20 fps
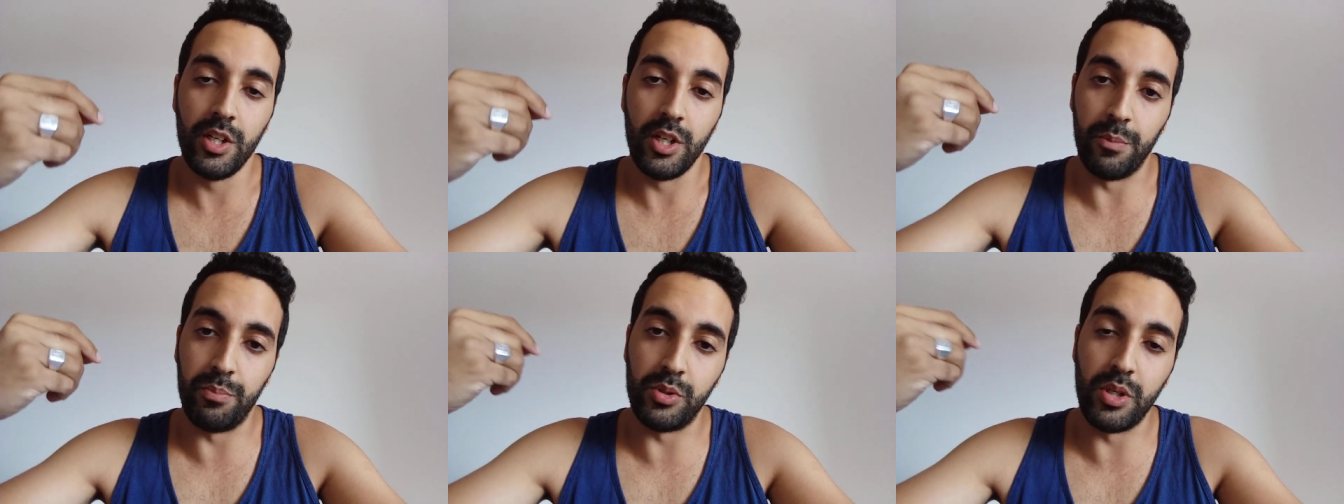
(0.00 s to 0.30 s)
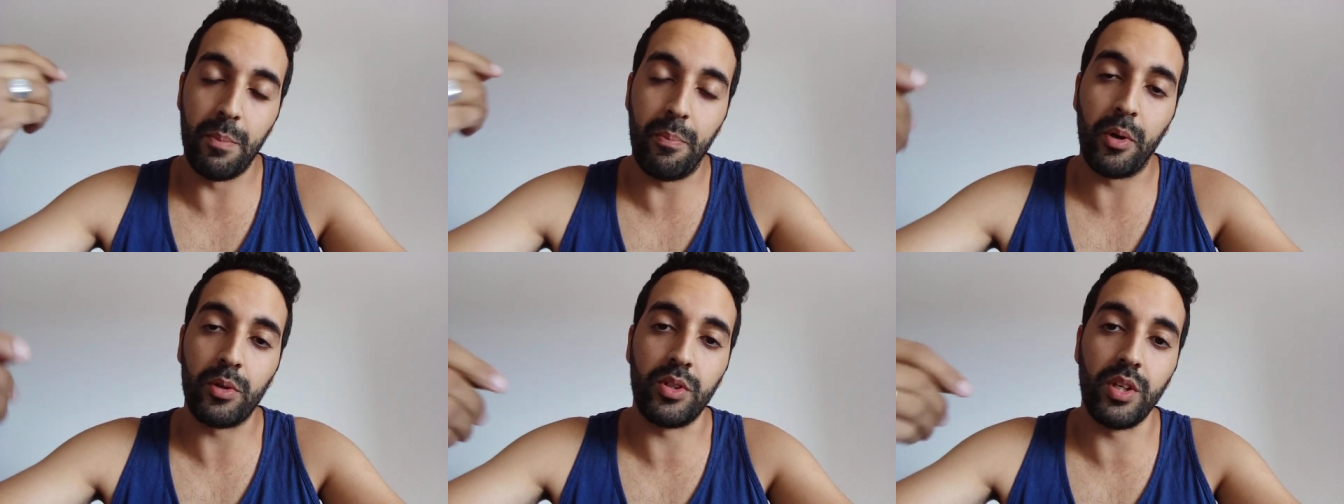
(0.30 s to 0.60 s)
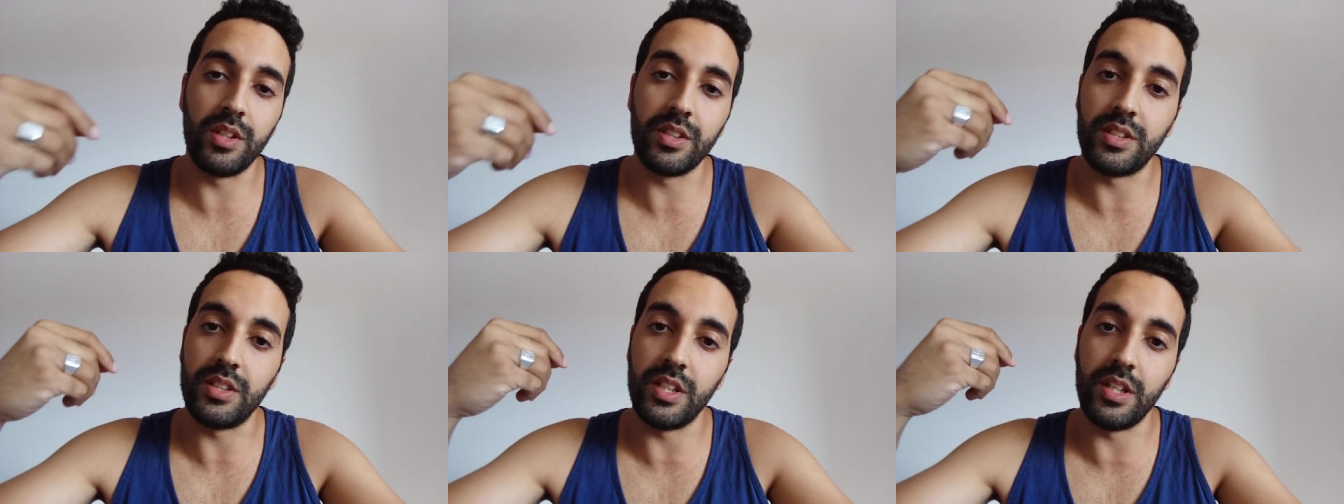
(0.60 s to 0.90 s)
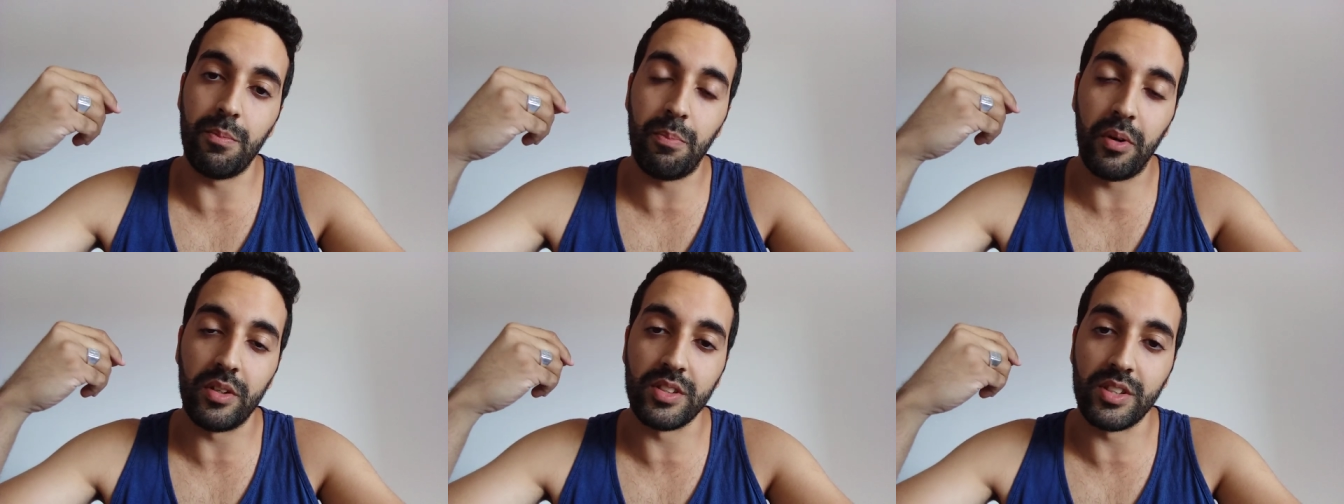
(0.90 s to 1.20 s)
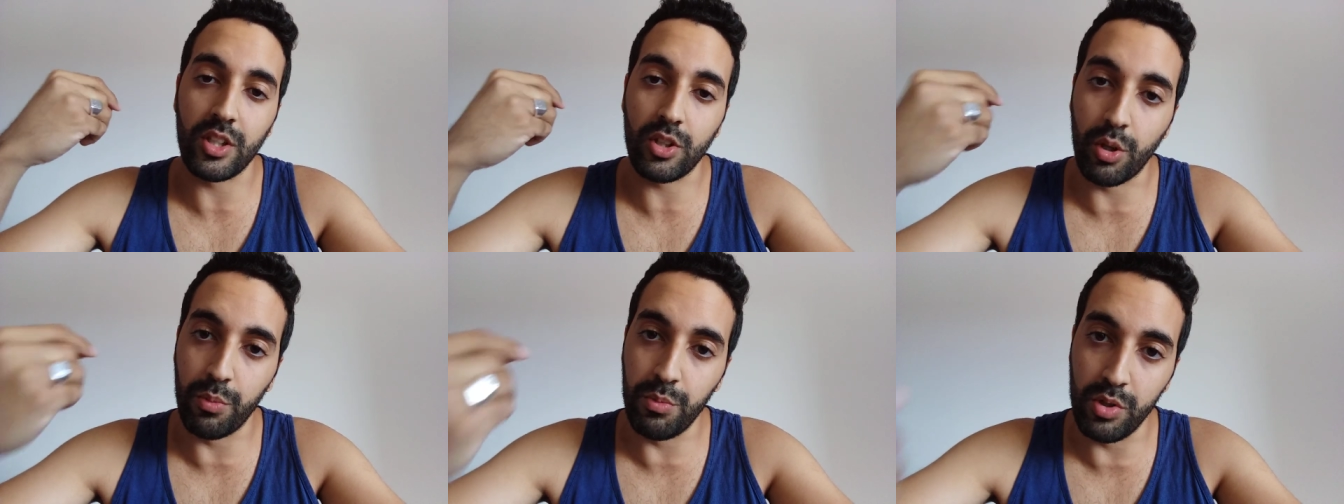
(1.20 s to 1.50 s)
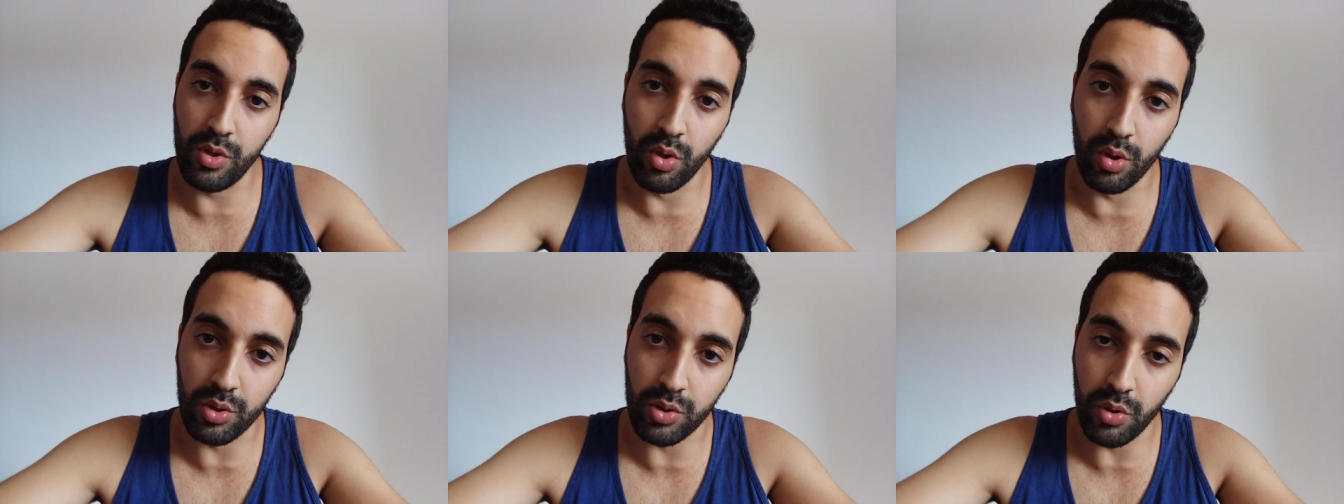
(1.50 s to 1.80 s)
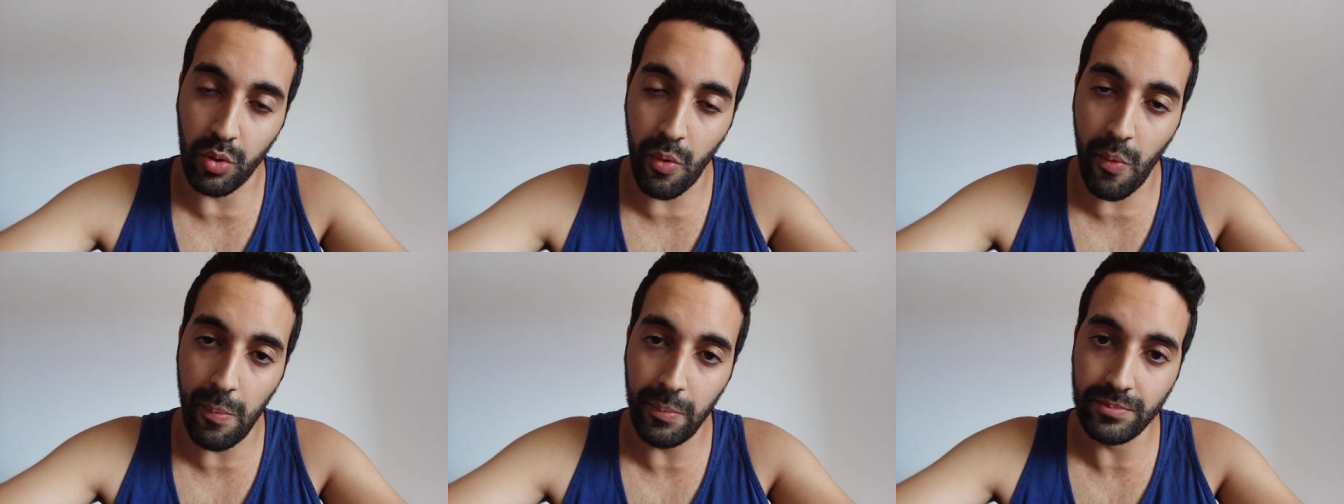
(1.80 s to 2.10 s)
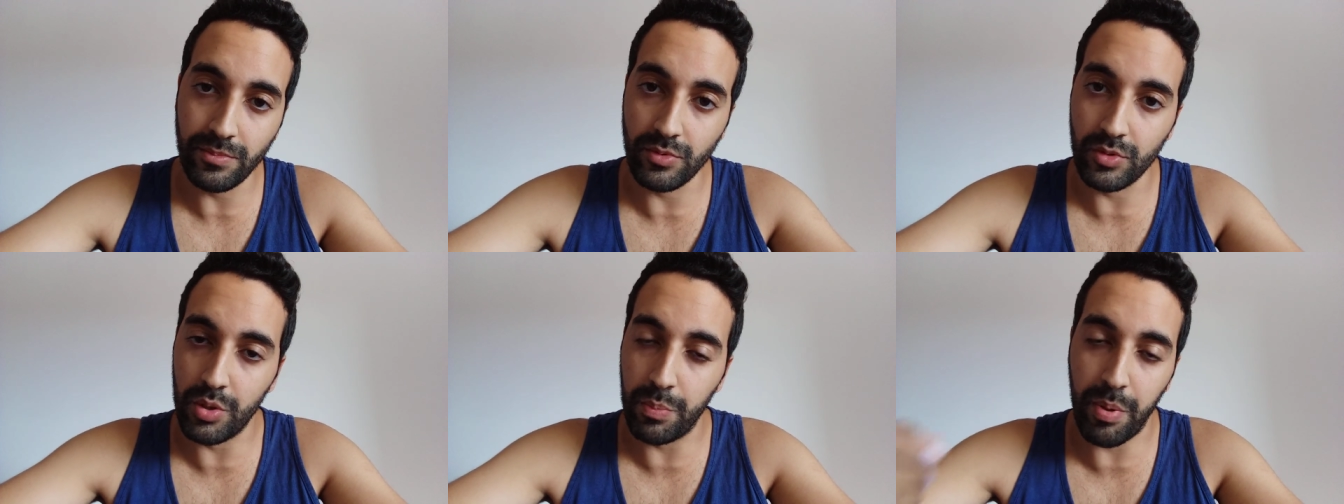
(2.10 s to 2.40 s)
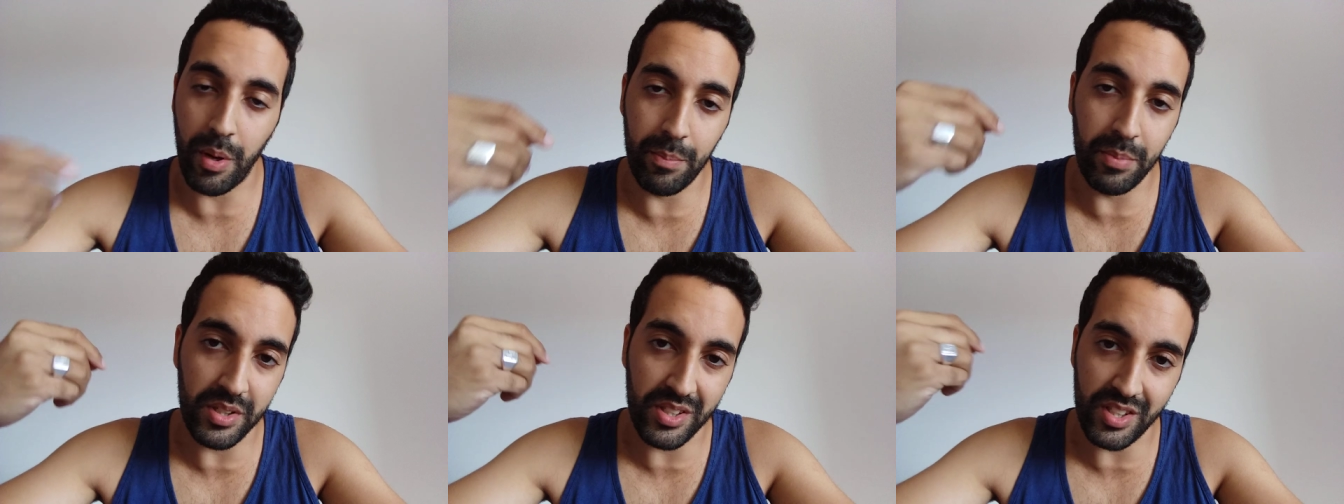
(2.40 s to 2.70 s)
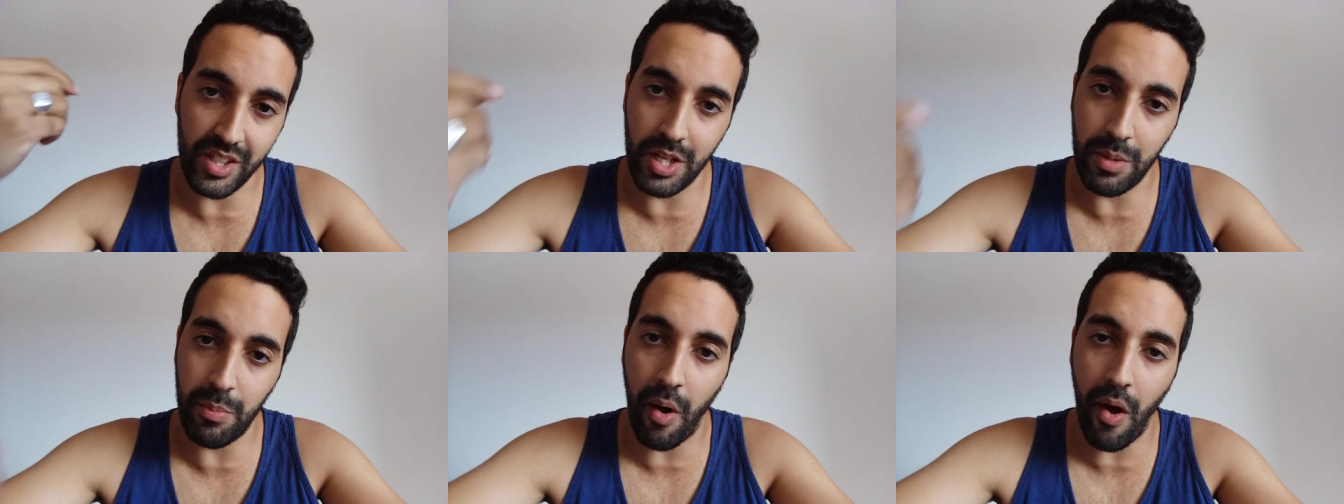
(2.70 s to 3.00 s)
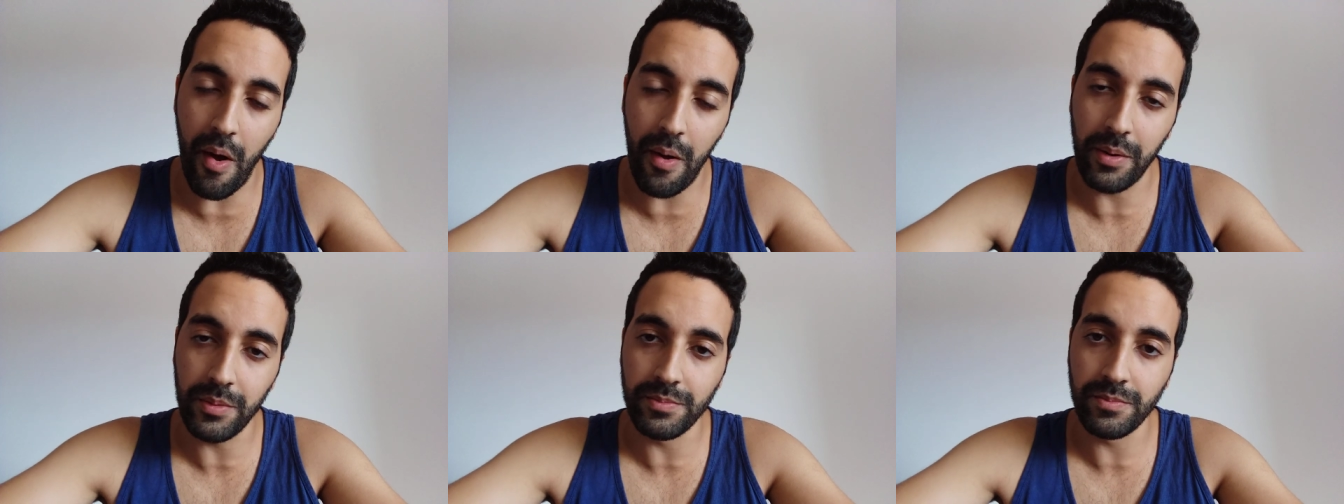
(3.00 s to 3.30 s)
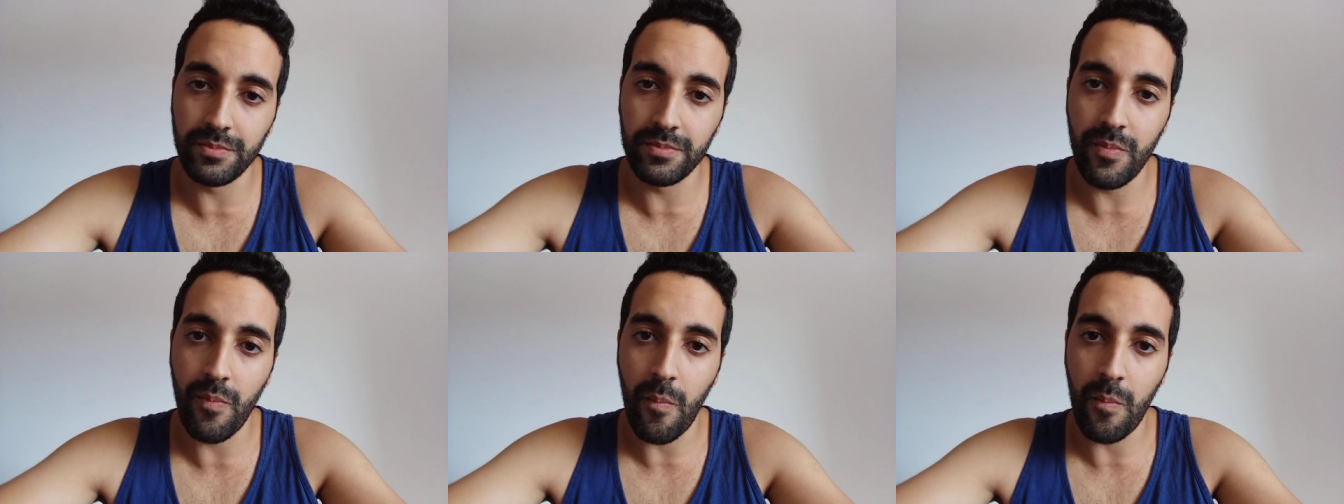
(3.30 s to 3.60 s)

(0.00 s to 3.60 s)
Le plus important, c'est prendre ça comme une leçon, ne pas baisser les bras,